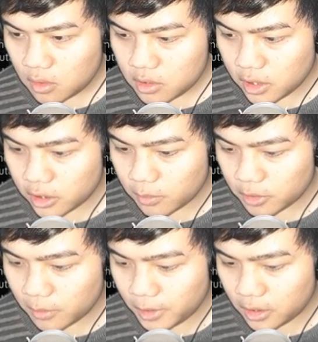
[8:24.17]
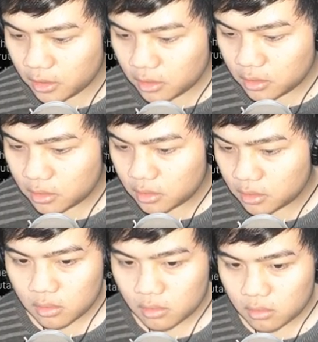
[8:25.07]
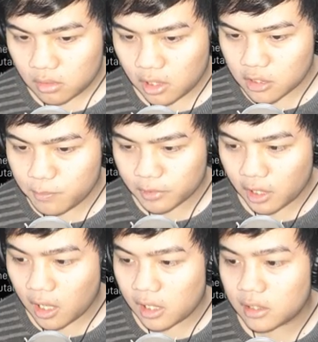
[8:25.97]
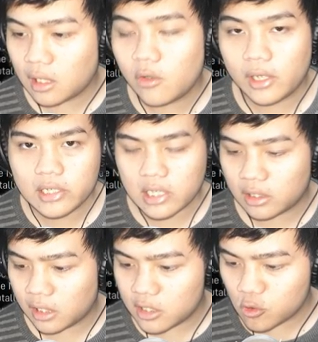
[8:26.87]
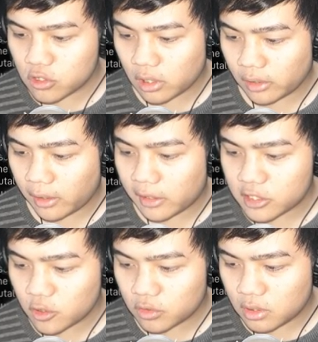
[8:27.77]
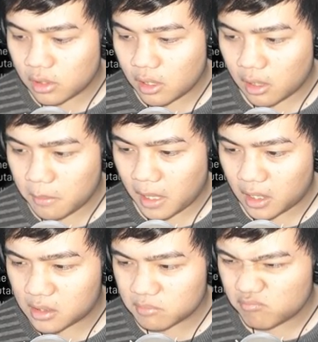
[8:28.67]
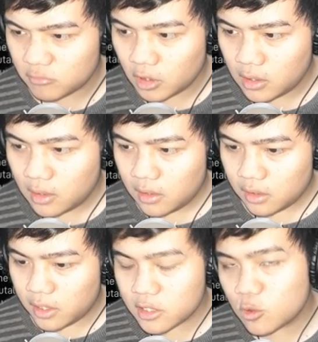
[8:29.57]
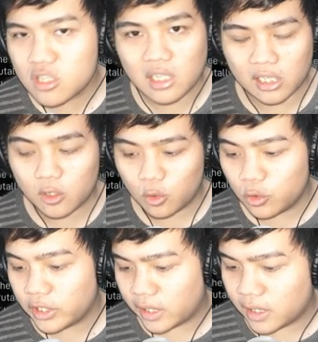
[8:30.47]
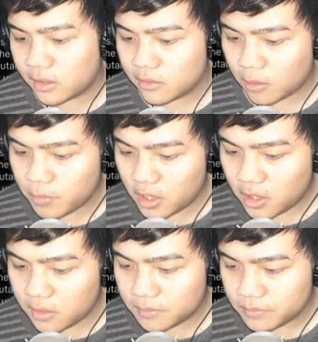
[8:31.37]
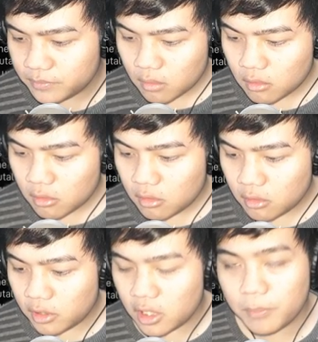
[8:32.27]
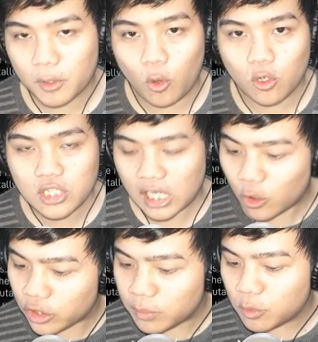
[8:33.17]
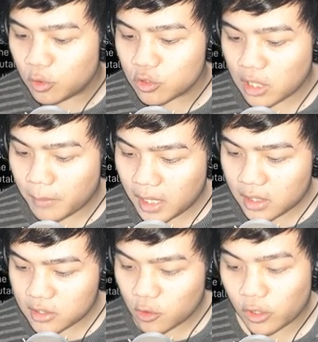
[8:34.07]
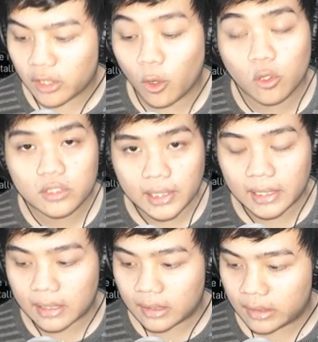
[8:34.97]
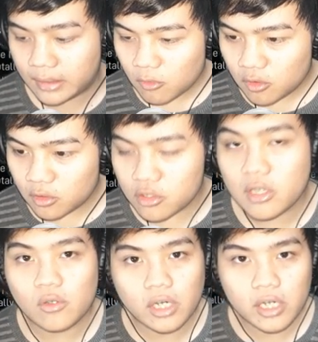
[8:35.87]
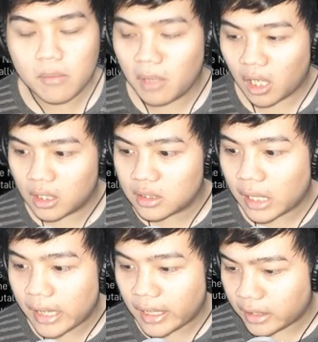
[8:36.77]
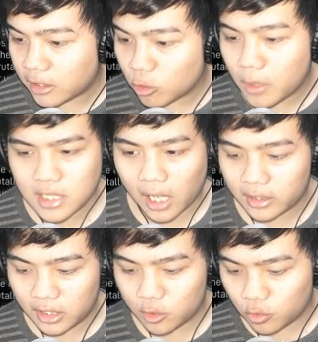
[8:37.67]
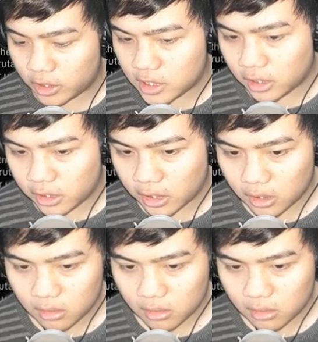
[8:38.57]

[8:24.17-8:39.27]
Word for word: Jadi teman-teman, ya seperti yang kalian tahu ya ceritanya suster ngesot. Jadi ya emang dia suster dulunya, tapi dia diperkosa lalu dibunuh sama seorang dokter. Terus ya udah dia menggentayangi rumah sakit itu deh jadinya.